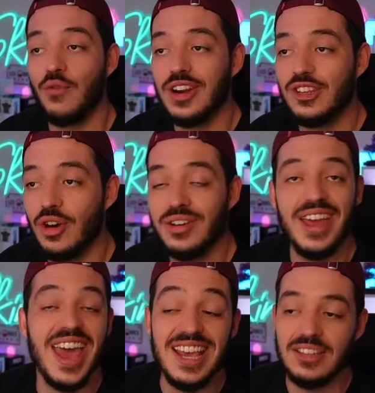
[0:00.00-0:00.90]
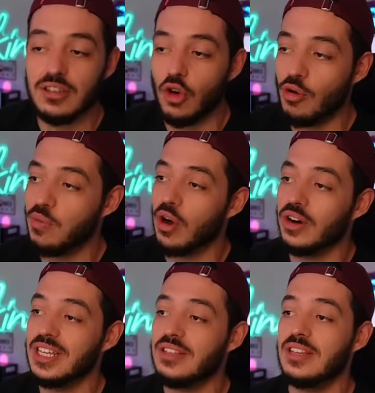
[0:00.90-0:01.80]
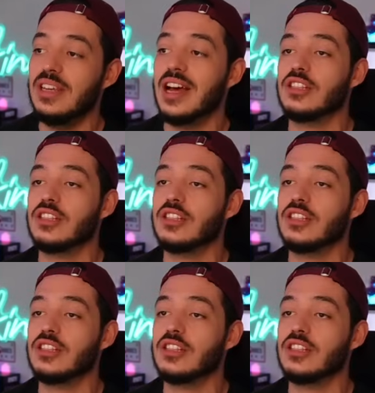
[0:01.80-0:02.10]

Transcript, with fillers: Falcon Ace en blanc ici à